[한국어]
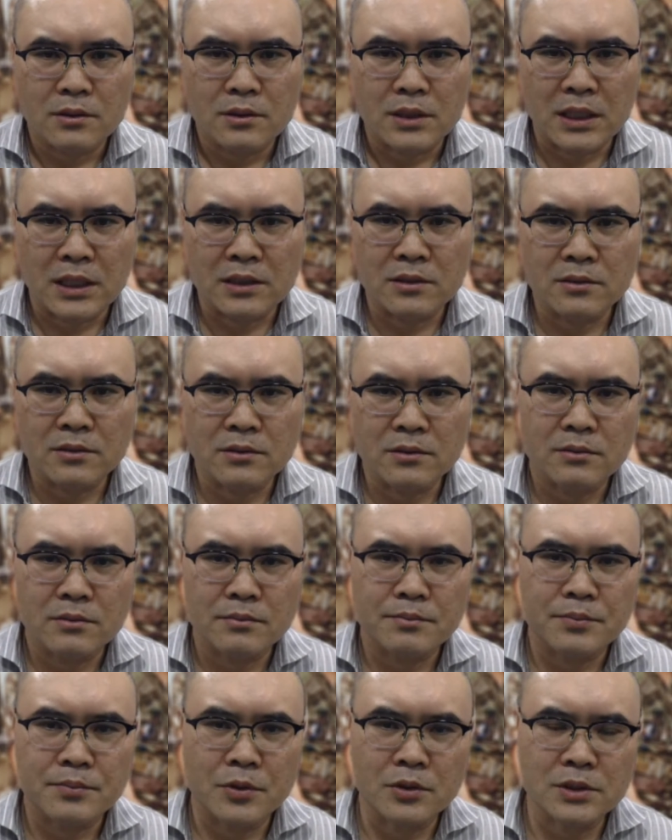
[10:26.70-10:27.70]
다른
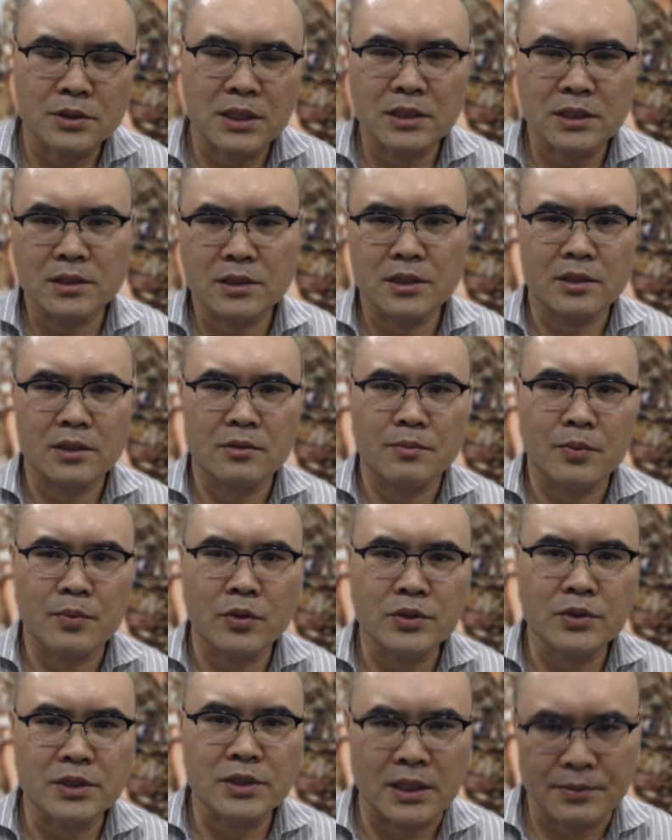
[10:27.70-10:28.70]
병사들에게도
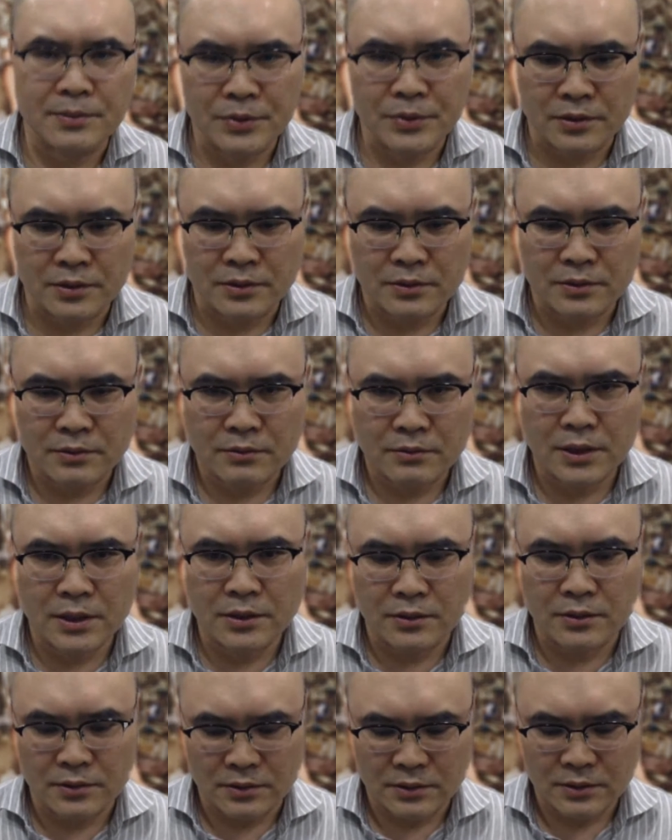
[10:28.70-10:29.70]
퍼진다면
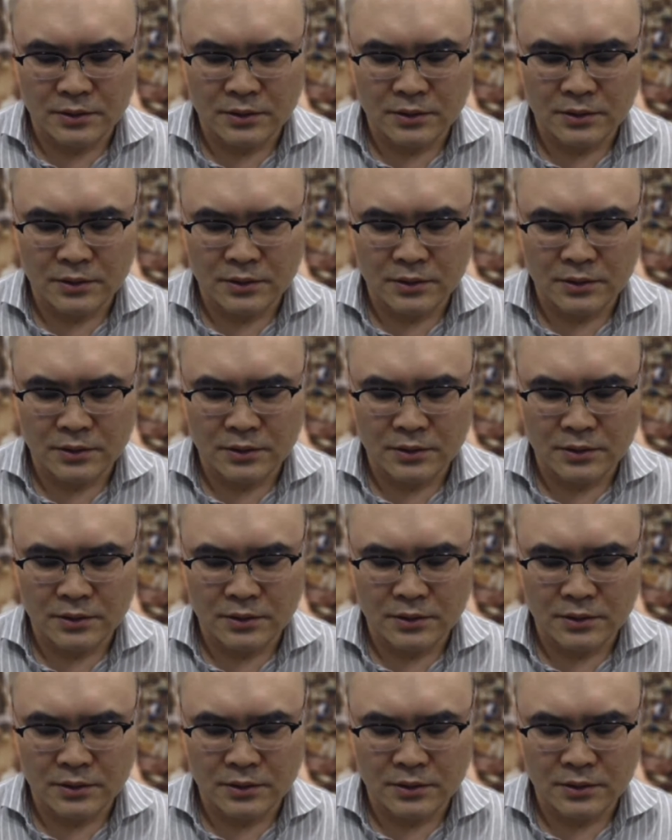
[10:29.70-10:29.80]
과연